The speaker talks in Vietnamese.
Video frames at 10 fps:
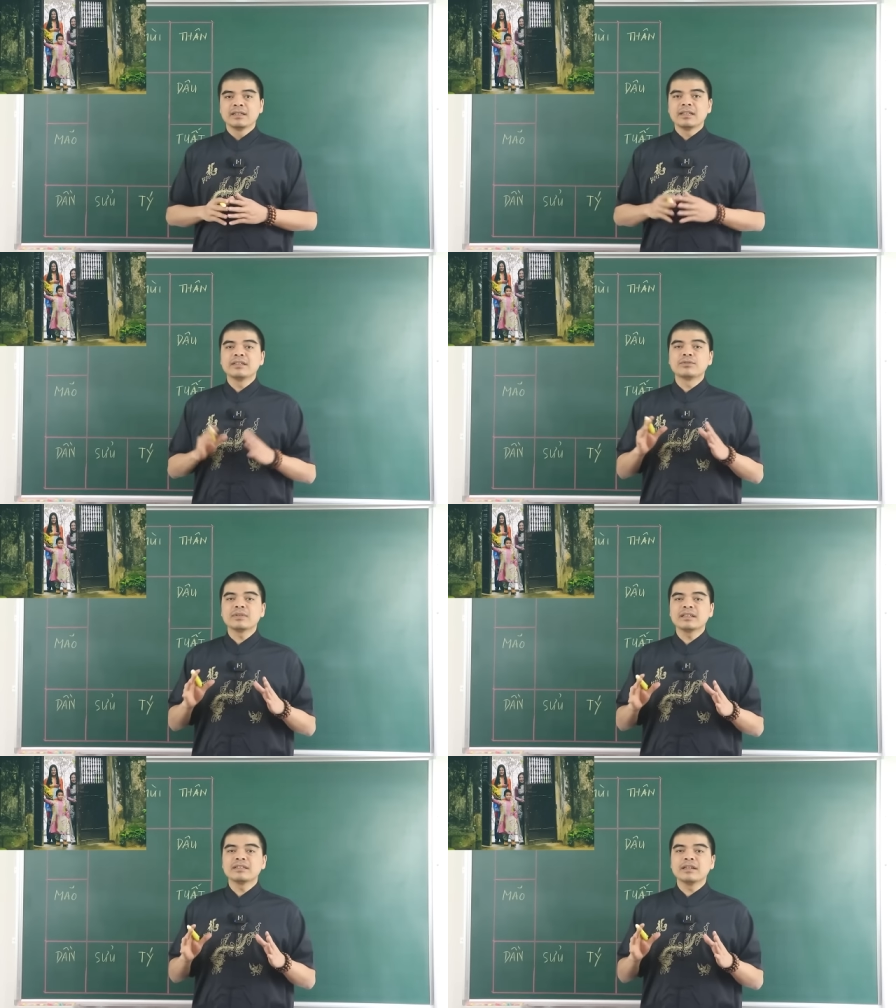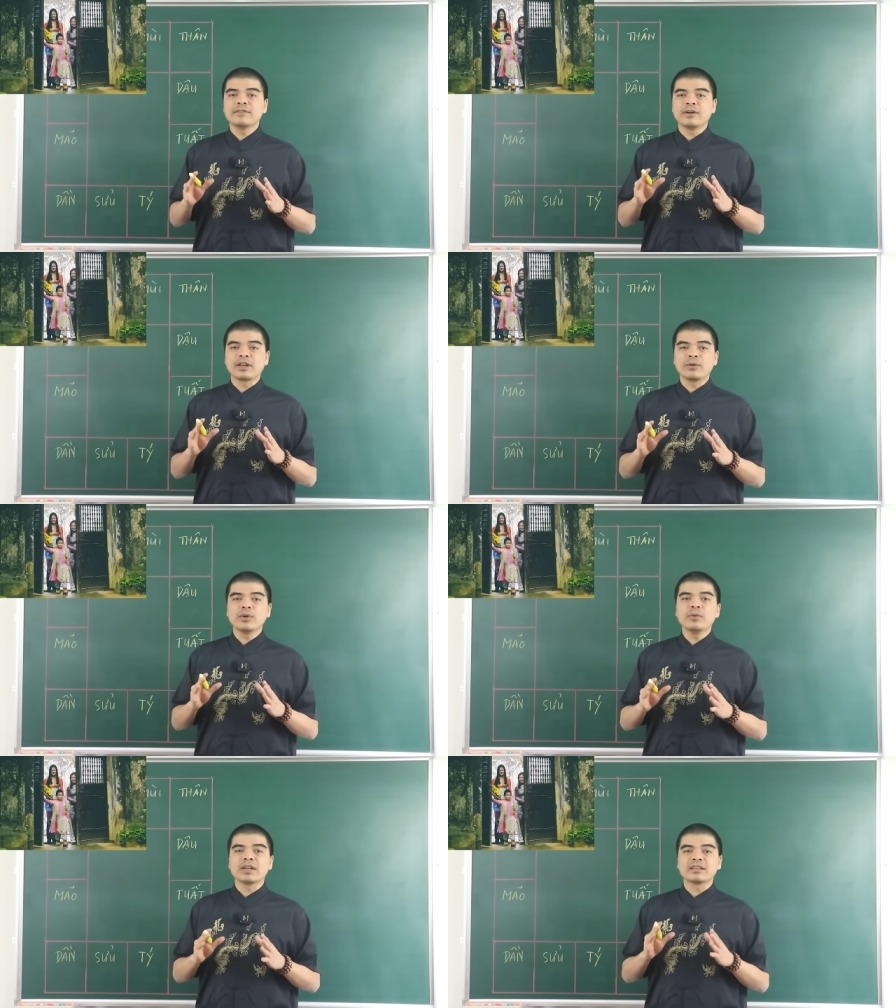Thì chúng ta dựa vào cái
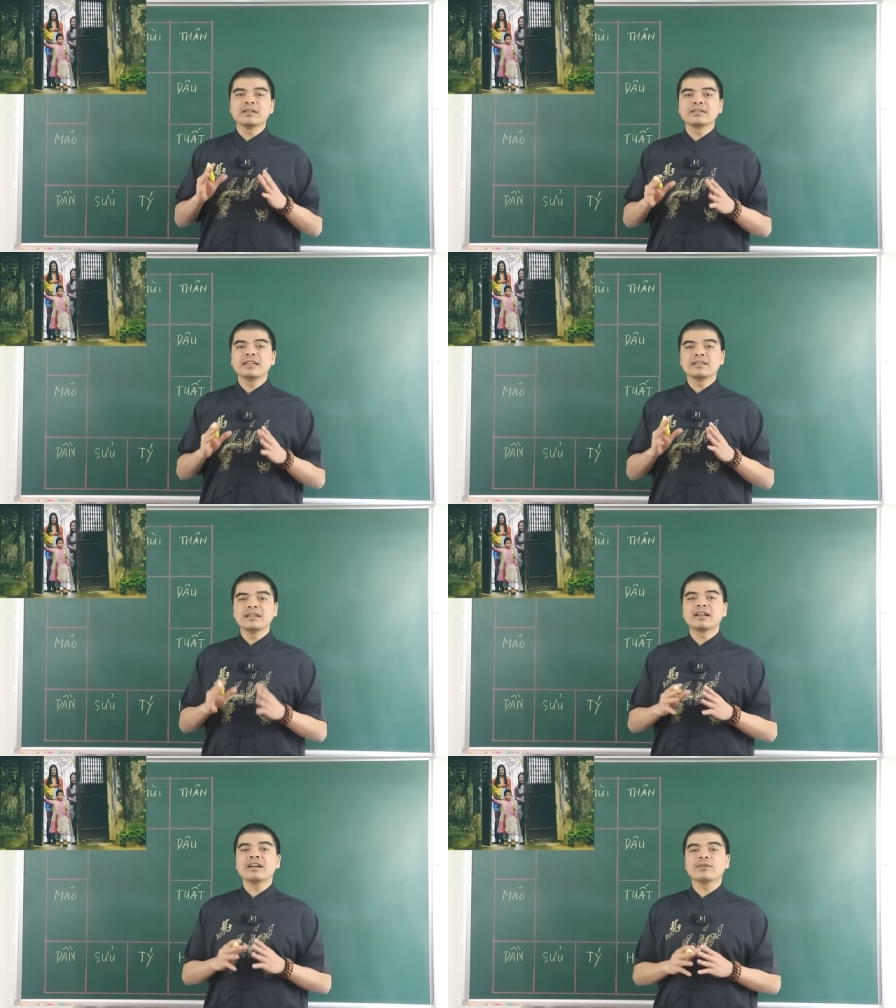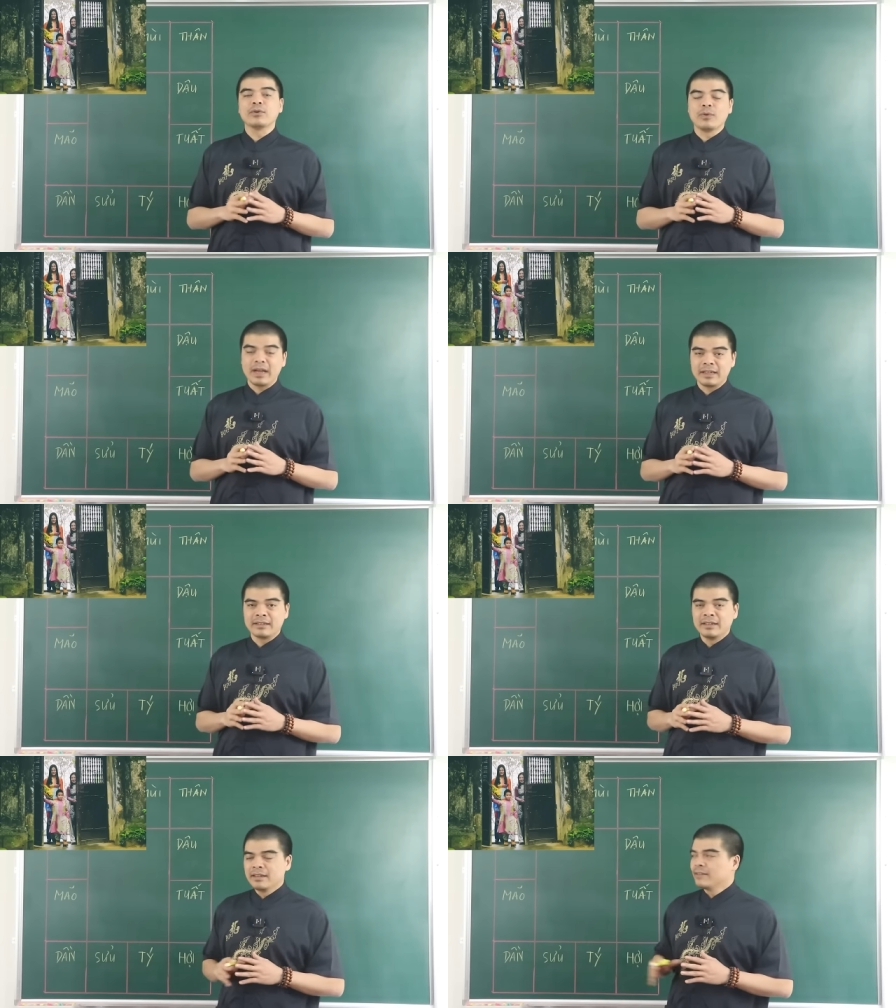quy luật tương sinh tương khắc của ngũ
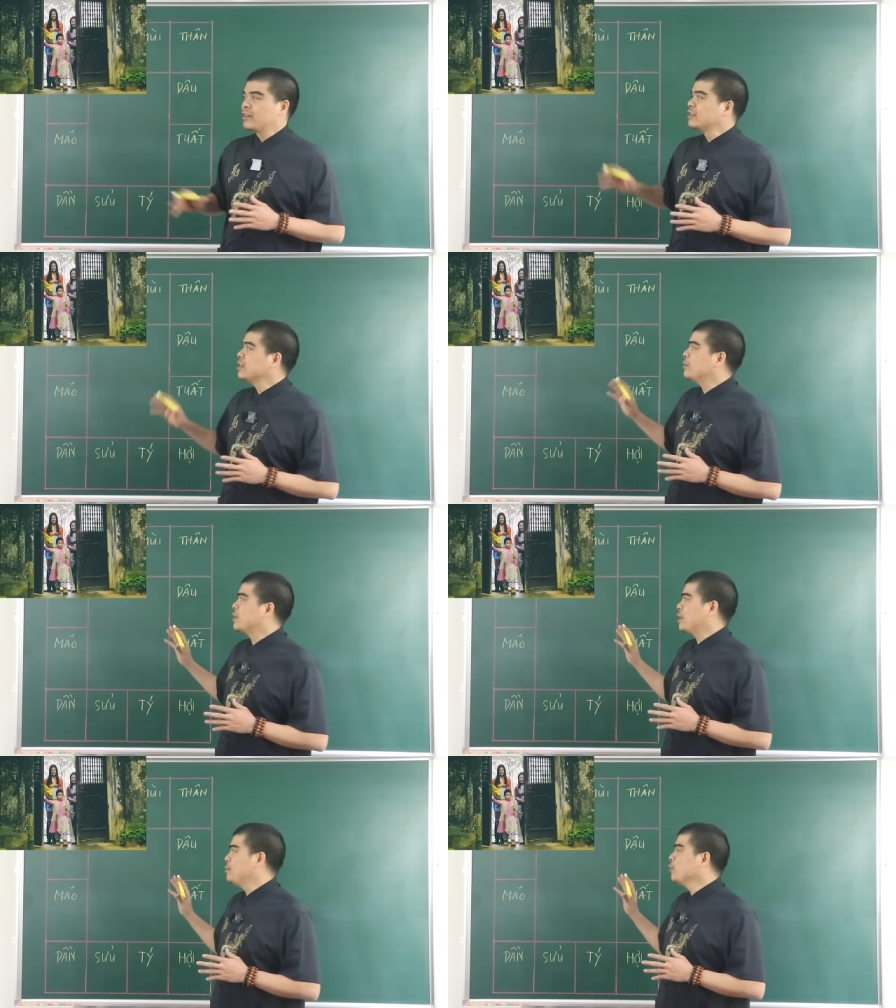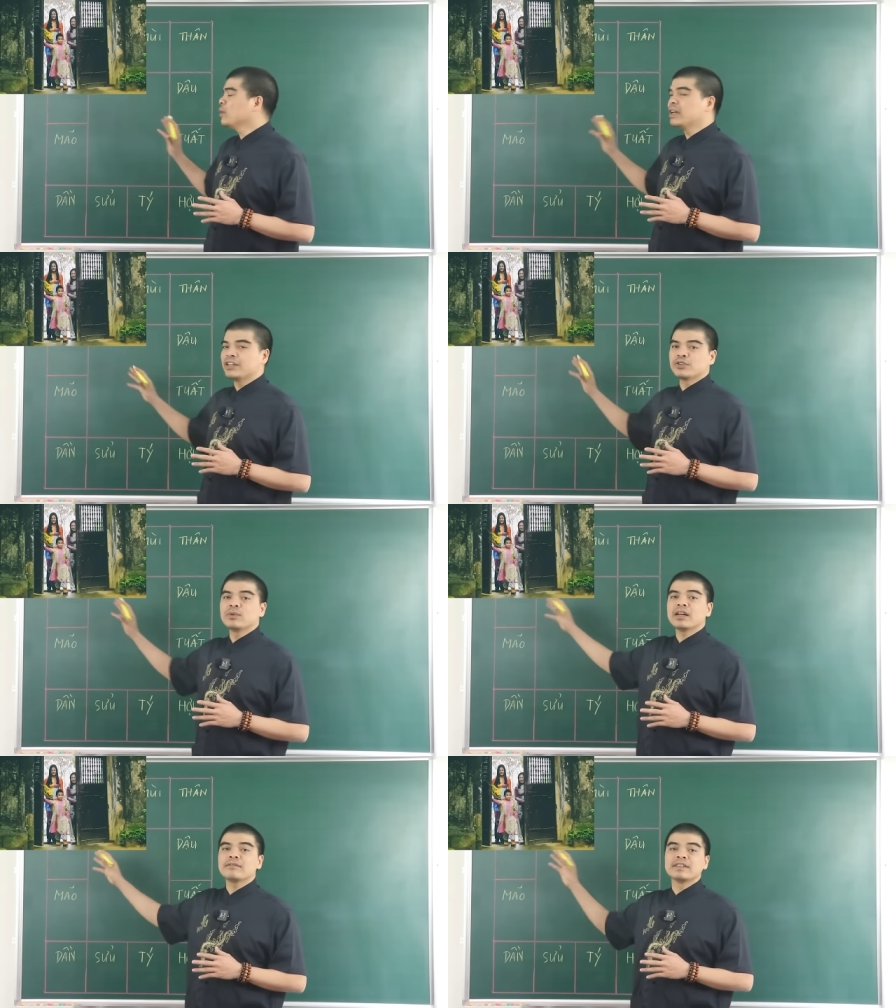hành và dựa vào cái mối quan hệ
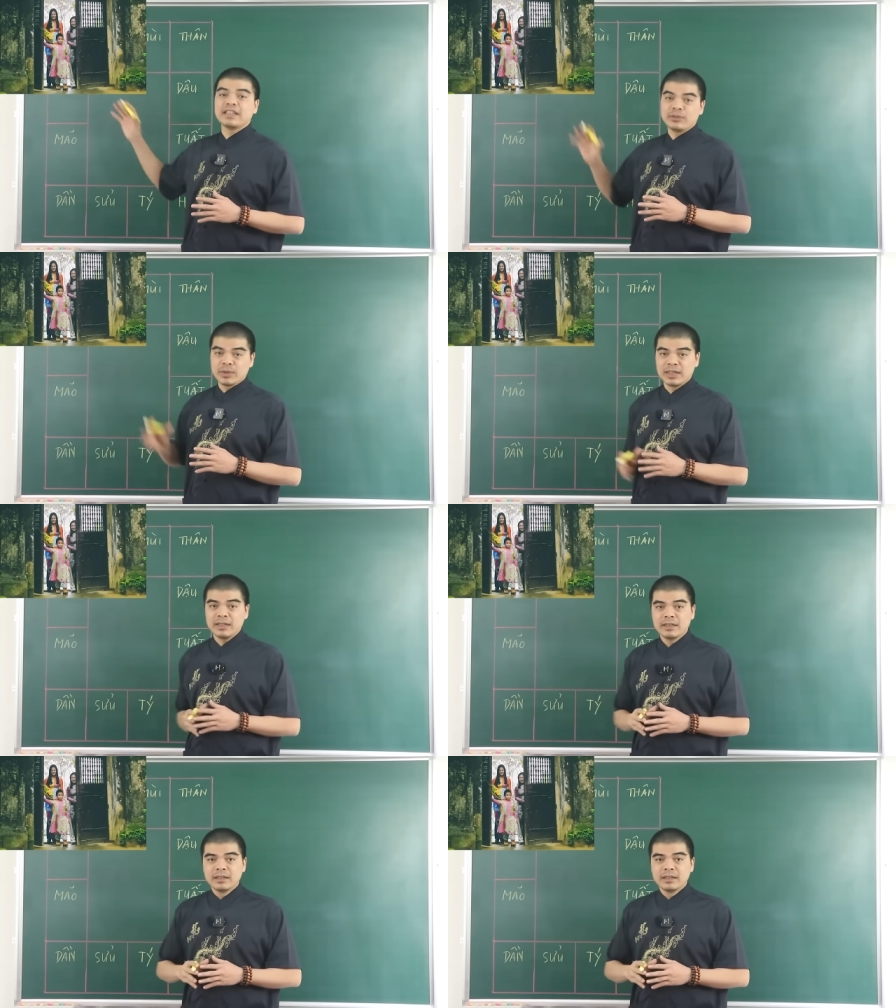xung khắc với thái tuế,